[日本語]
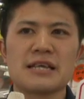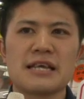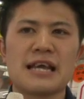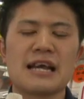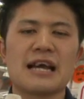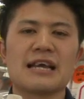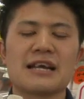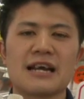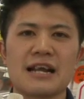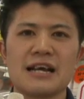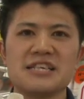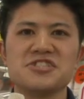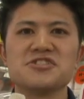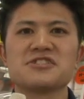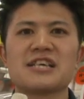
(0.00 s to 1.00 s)
県外から
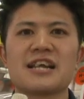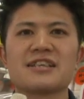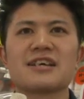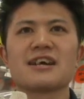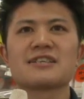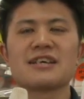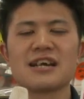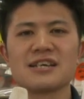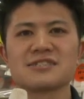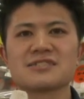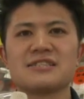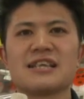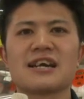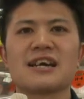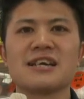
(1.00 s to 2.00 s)
移住された方が
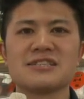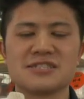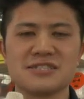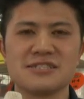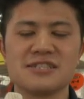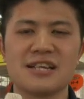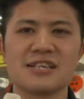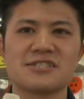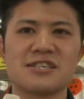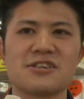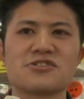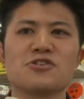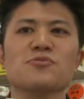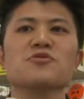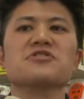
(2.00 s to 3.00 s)
少なからずいらっしゃ
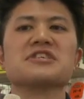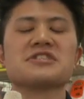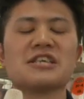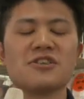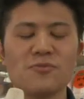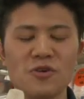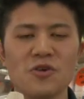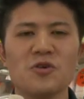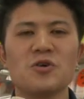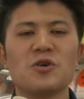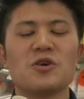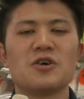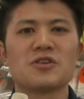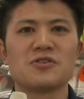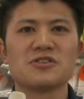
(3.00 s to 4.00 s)
ると思うんですけども
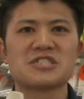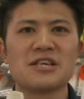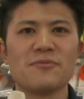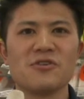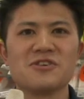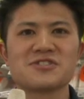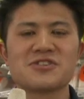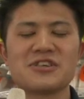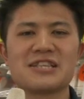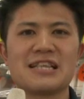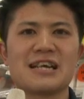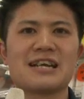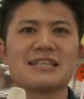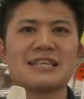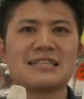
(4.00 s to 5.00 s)
どうしてもそういっ
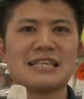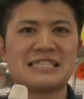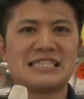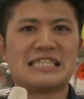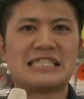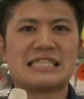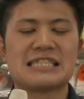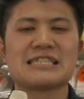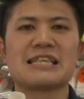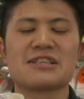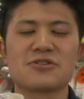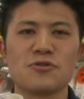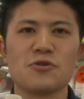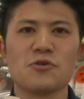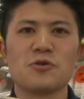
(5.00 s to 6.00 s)
た方たちだ
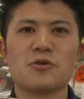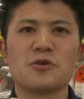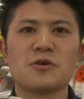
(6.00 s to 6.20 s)
と